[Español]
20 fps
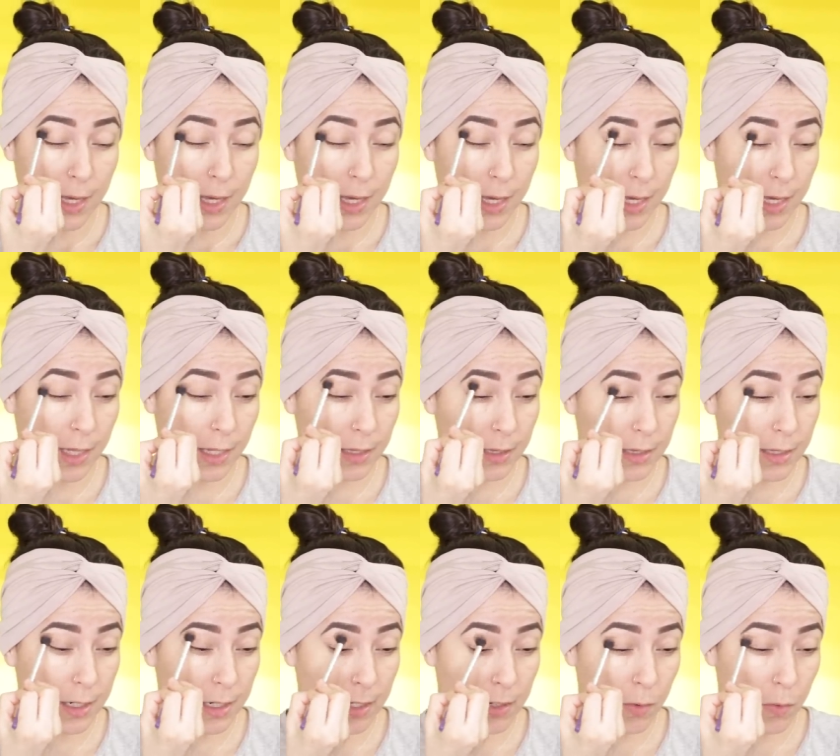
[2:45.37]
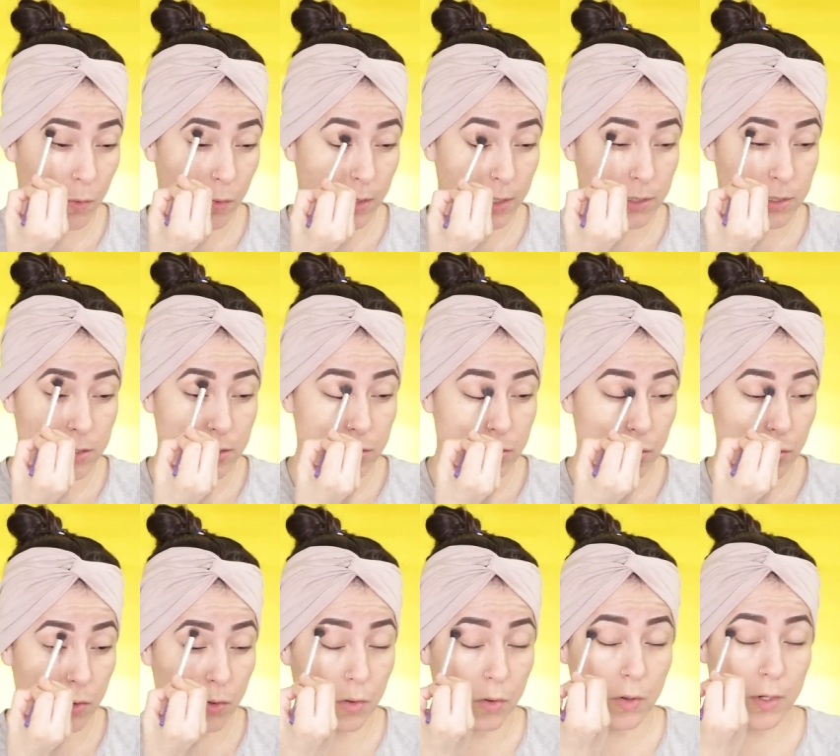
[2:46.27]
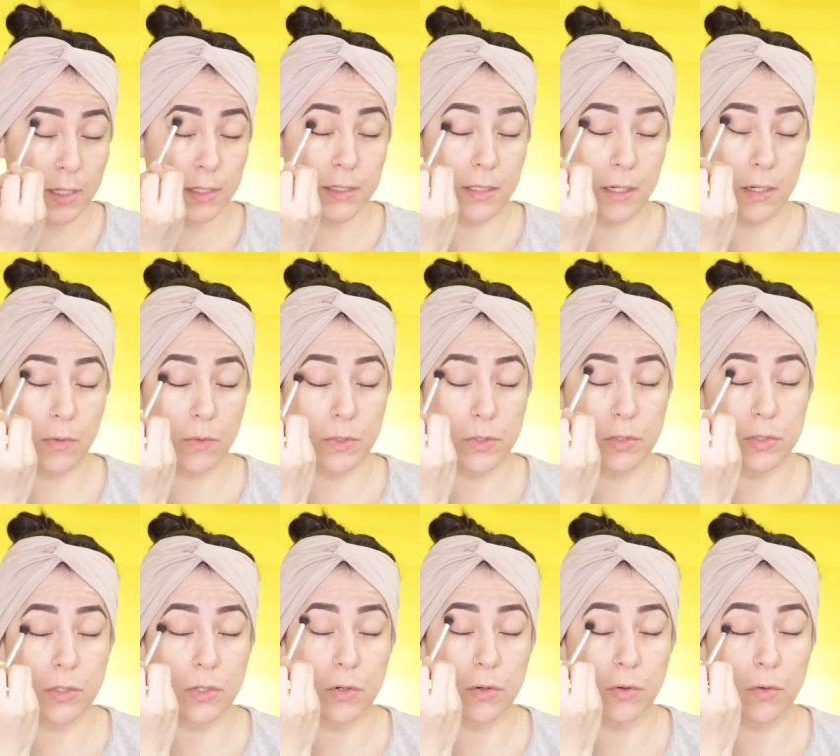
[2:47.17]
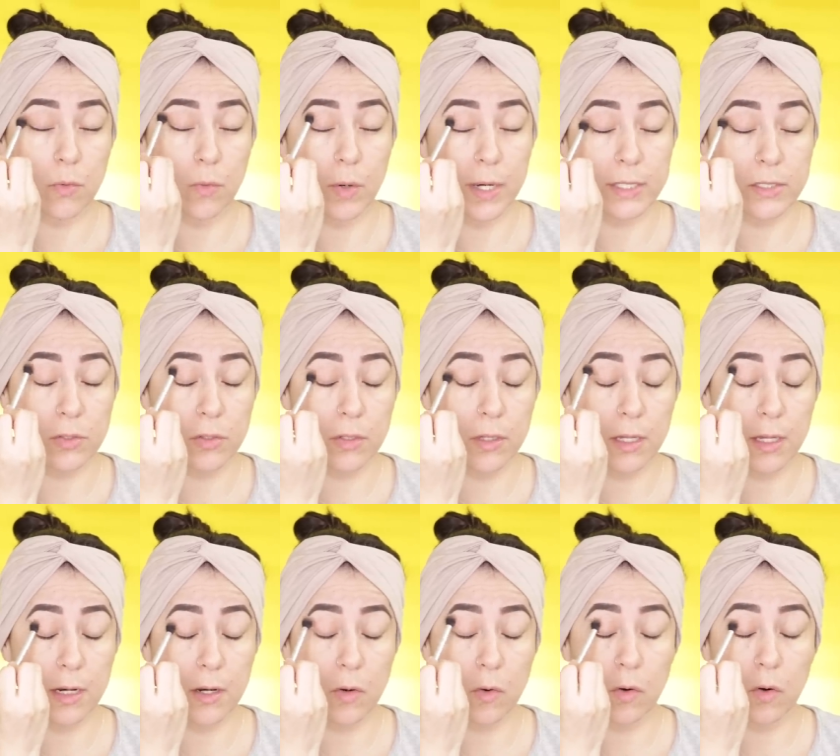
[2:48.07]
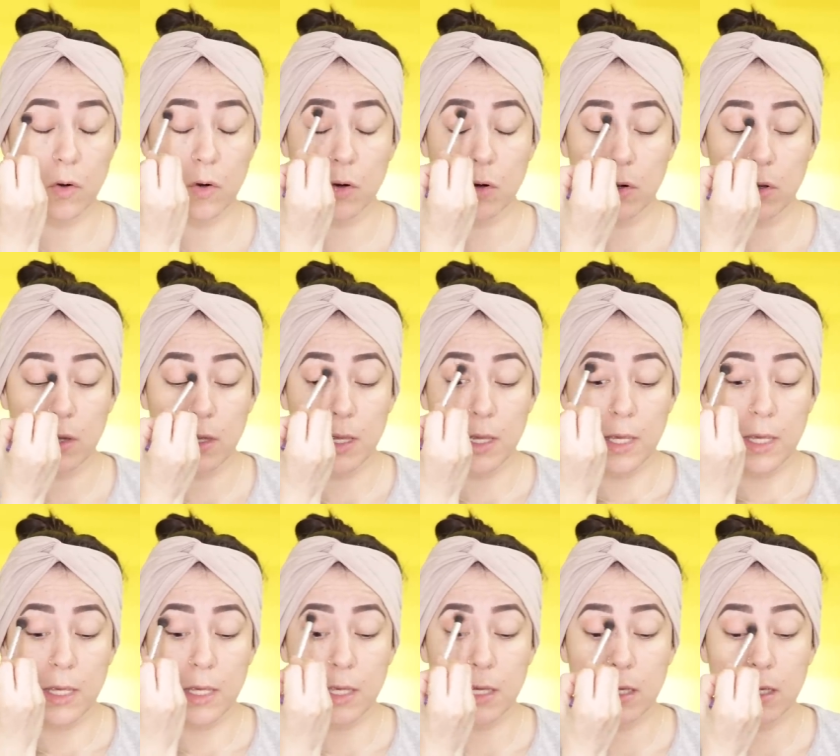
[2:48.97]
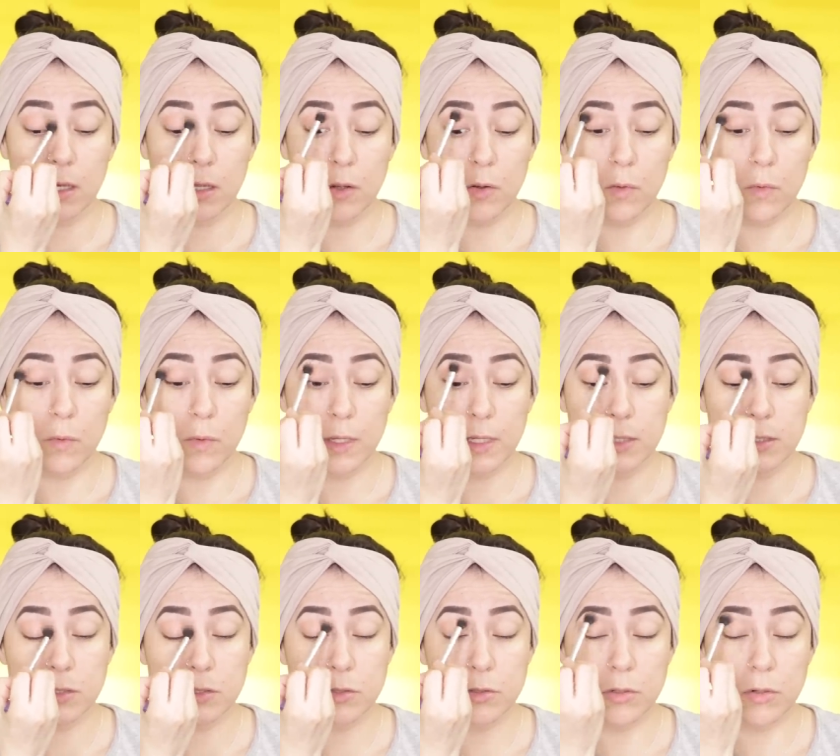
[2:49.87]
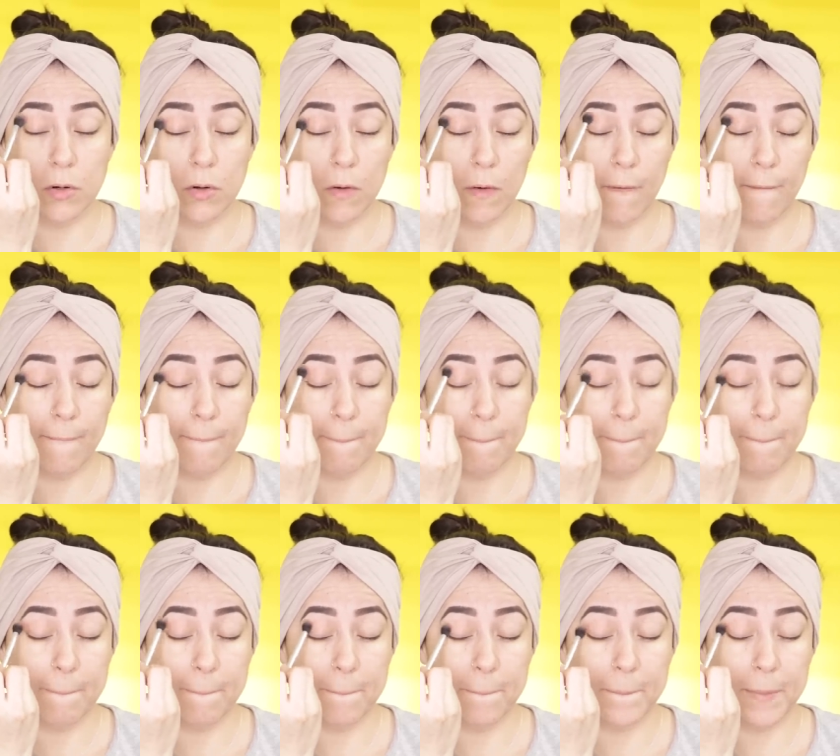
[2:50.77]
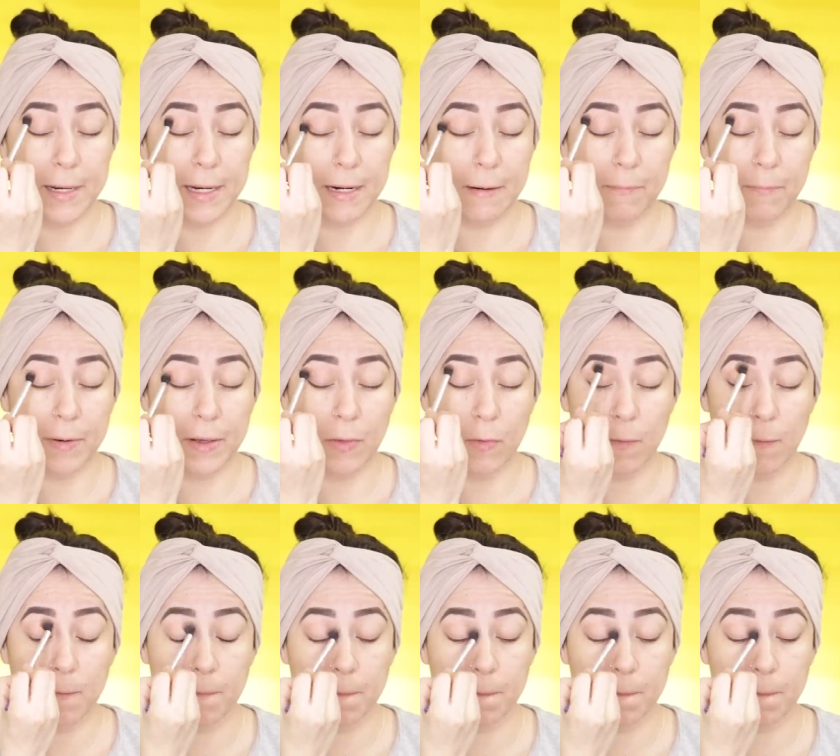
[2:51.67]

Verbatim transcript: entre nuestro, entre nuestro hueso del ojo y nuestro párpado,